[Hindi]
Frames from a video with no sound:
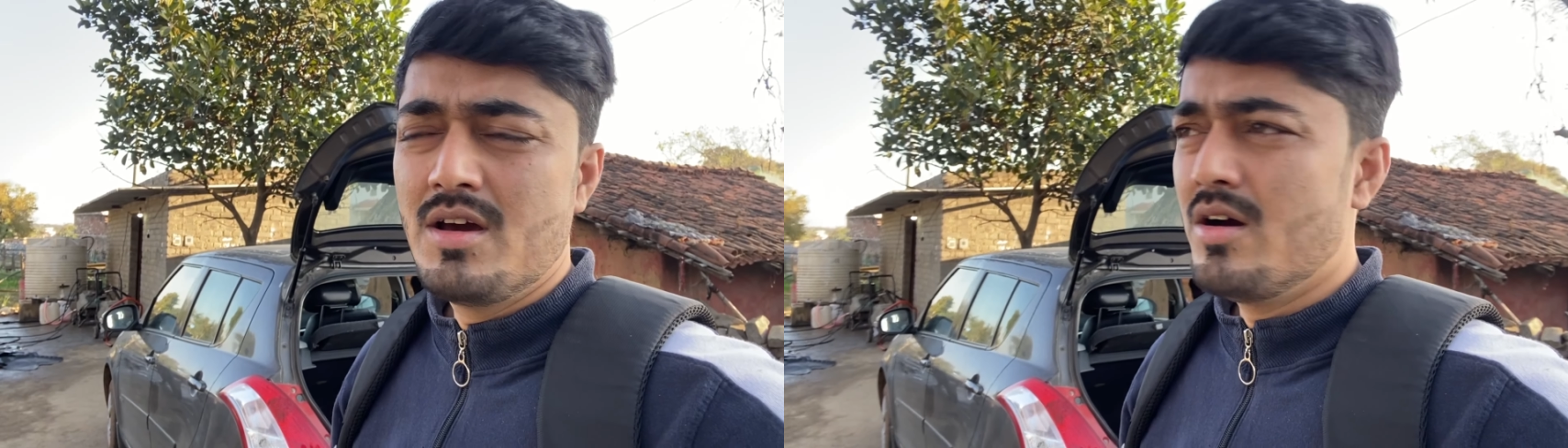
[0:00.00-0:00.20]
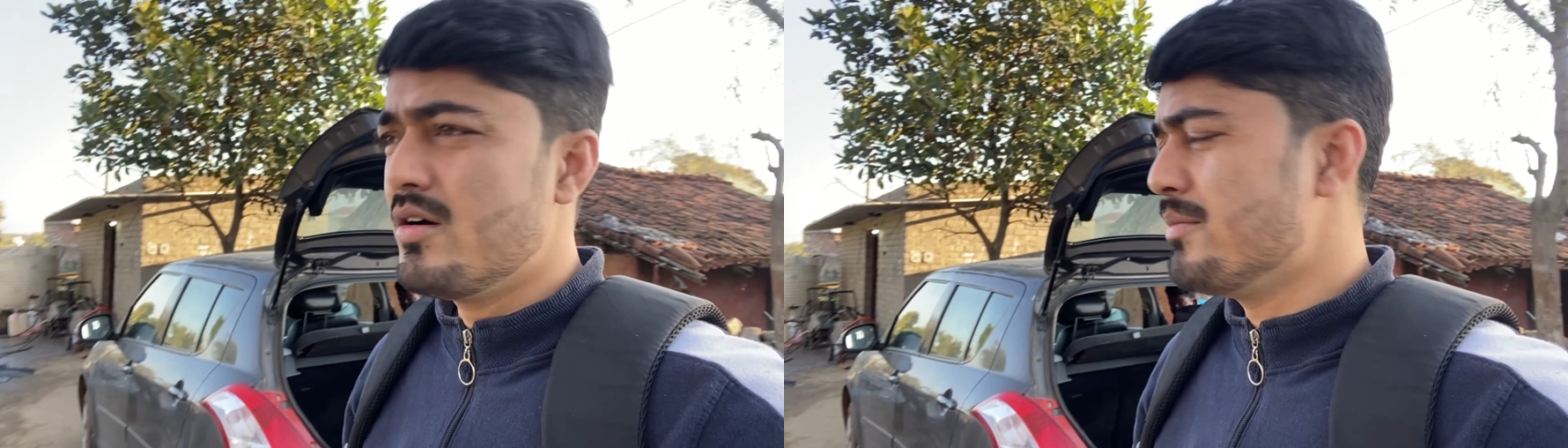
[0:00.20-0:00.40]

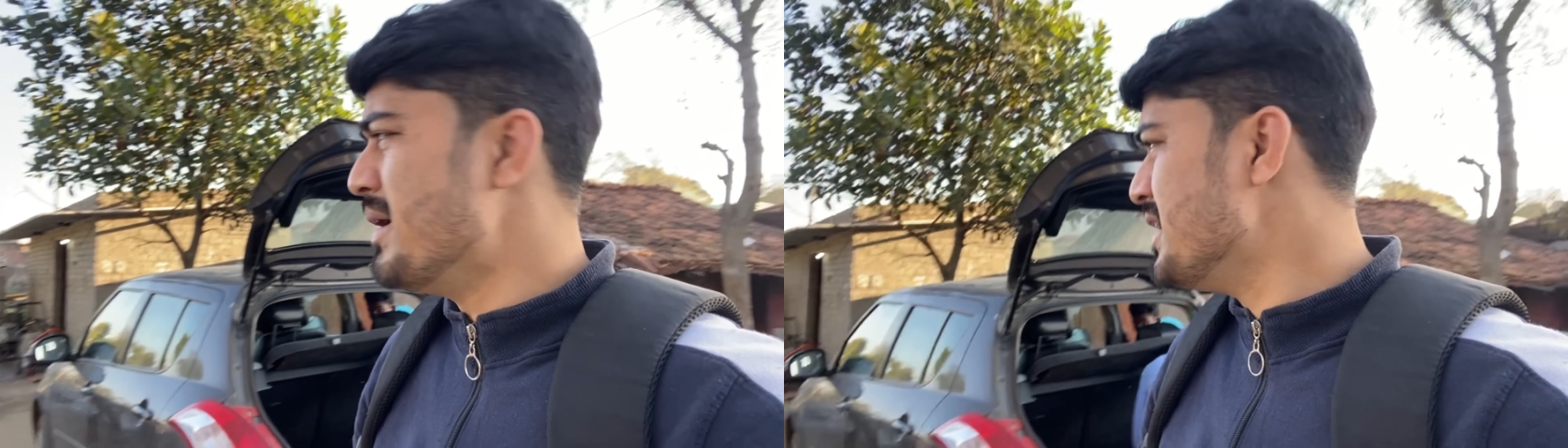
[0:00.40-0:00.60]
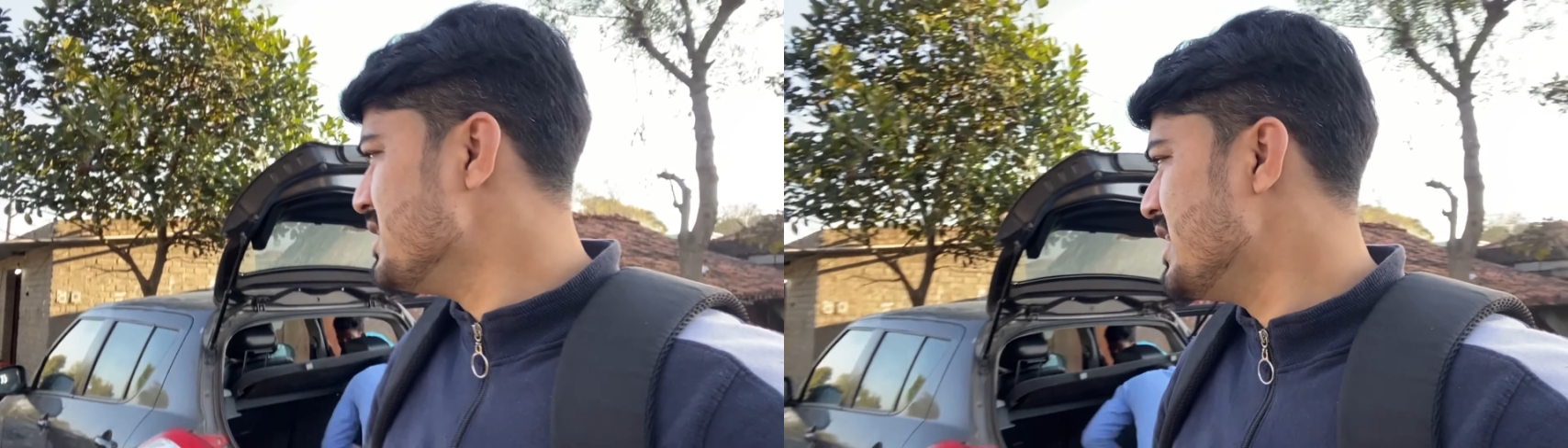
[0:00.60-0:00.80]
और
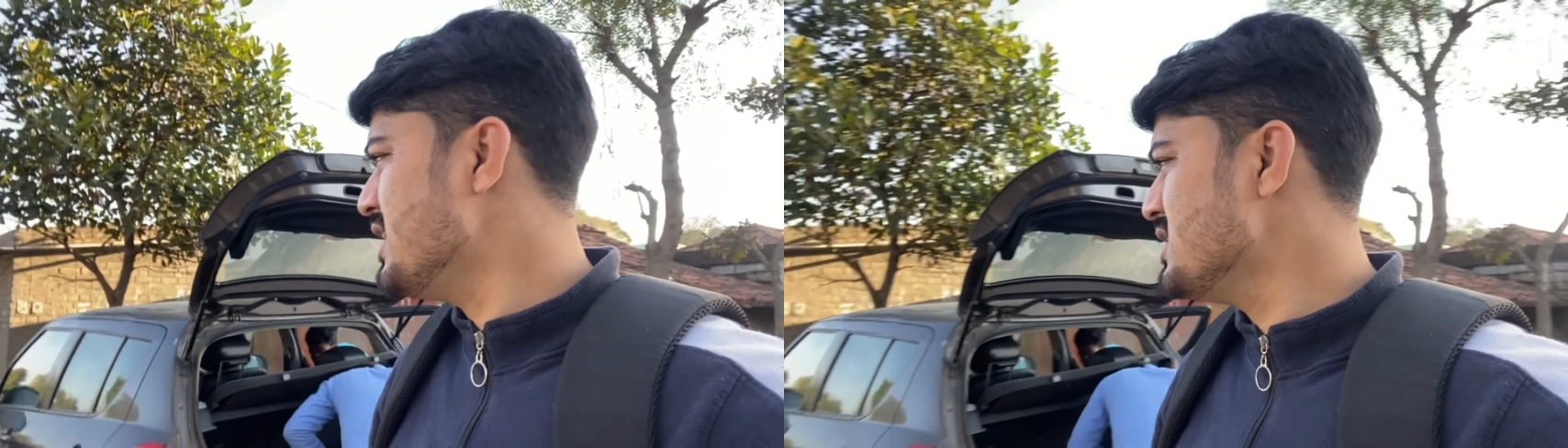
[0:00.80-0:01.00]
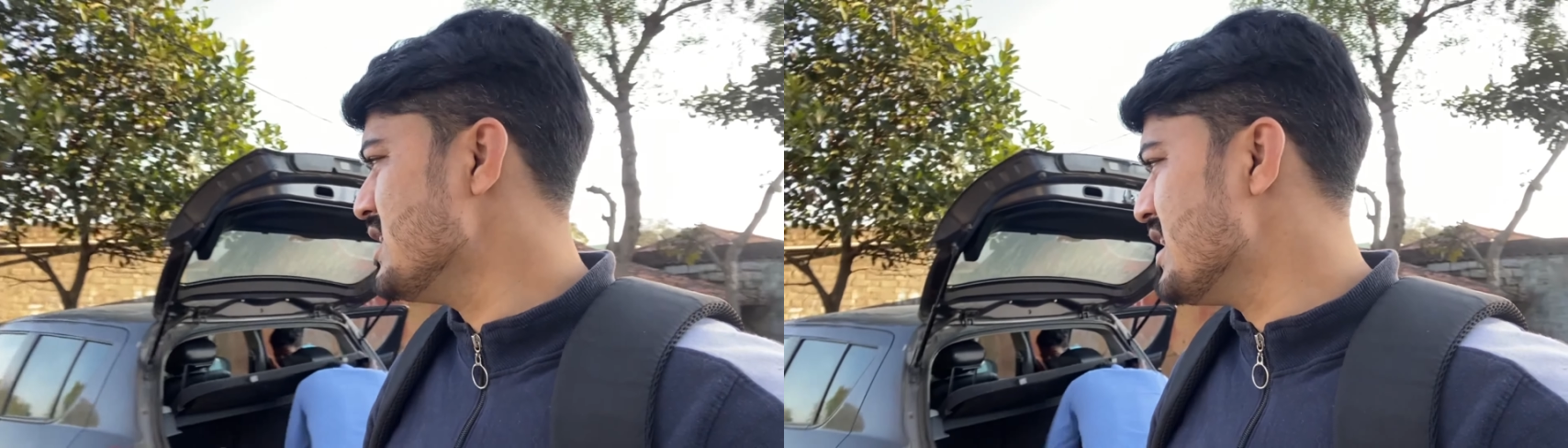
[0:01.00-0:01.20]
मैंने दे ही
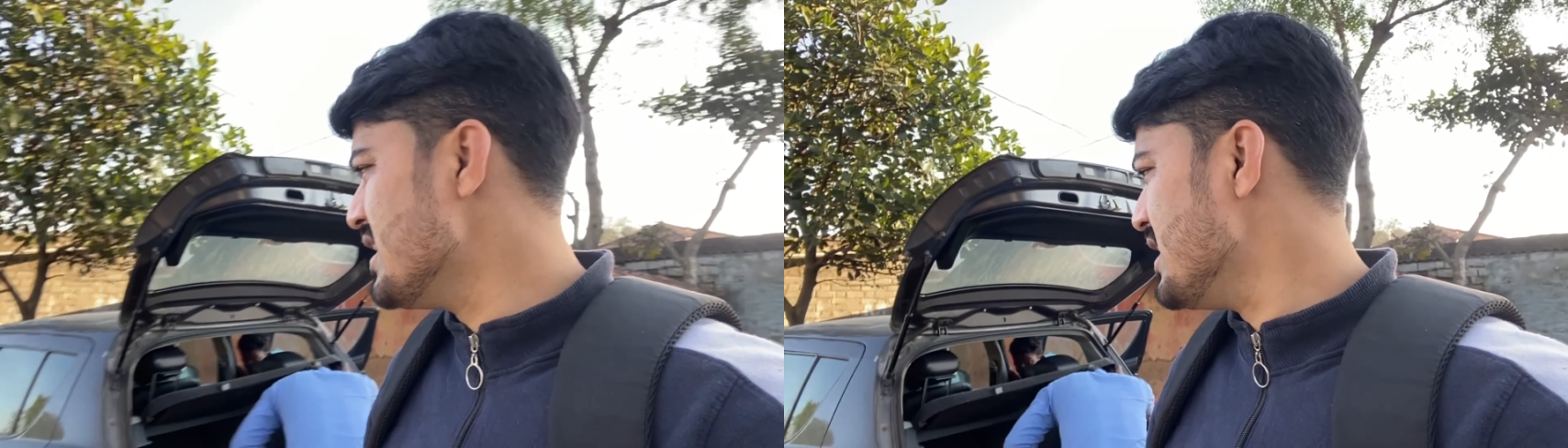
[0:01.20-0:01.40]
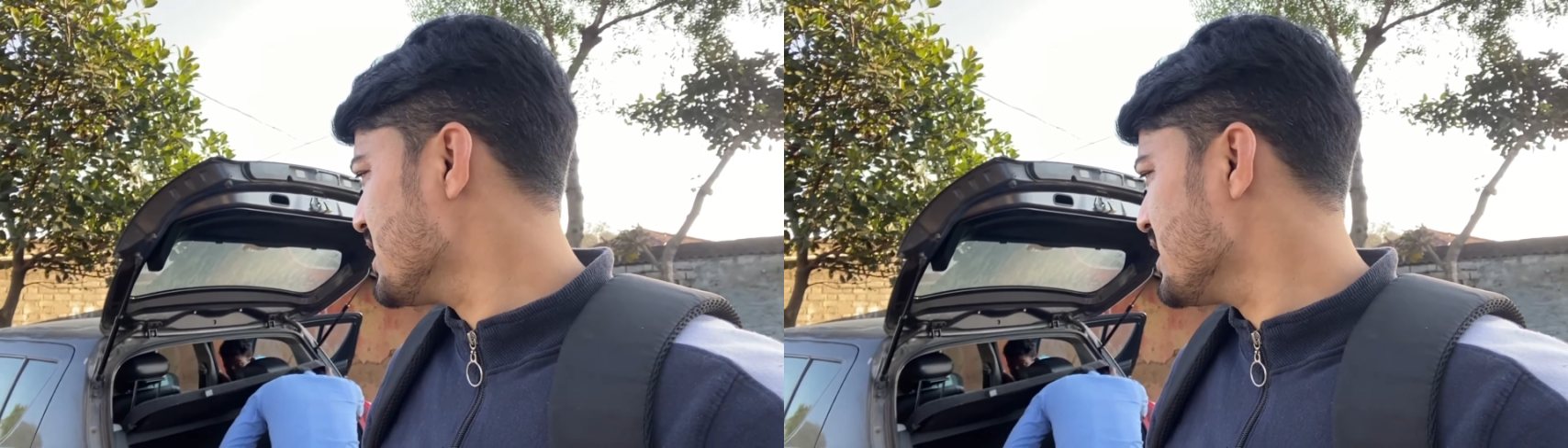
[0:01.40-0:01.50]
दिया है एक